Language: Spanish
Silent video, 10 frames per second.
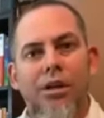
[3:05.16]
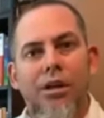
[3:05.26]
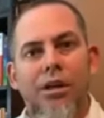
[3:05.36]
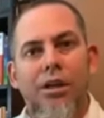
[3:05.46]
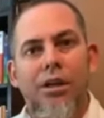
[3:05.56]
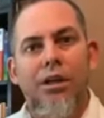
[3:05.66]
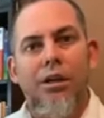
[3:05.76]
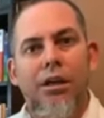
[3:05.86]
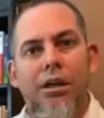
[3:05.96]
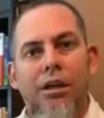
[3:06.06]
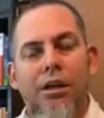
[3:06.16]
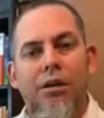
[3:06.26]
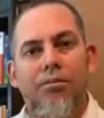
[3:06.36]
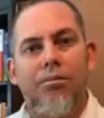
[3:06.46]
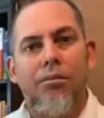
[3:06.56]
Y
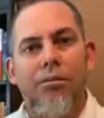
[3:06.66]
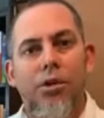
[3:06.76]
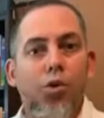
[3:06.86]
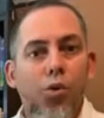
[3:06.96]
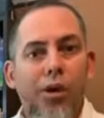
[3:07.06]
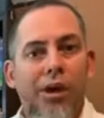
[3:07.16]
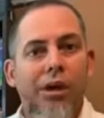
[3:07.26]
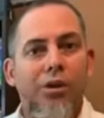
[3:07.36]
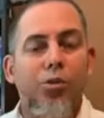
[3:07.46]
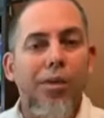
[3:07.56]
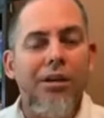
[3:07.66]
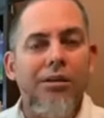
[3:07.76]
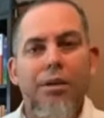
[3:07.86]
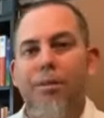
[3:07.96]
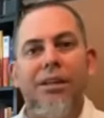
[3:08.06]
em, yo tuve que asumir,
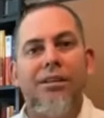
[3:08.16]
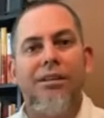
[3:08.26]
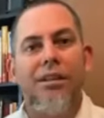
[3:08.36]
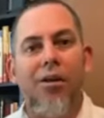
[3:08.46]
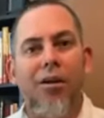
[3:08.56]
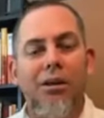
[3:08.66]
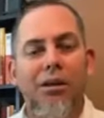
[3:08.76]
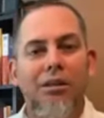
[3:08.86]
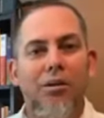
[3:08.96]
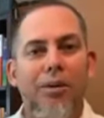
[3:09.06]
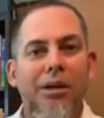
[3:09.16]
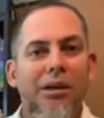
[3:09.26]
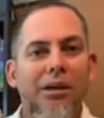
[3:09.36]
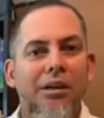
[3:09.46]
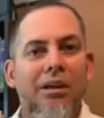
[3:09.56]
se me necesitaba y no
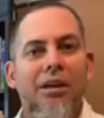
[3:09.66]
me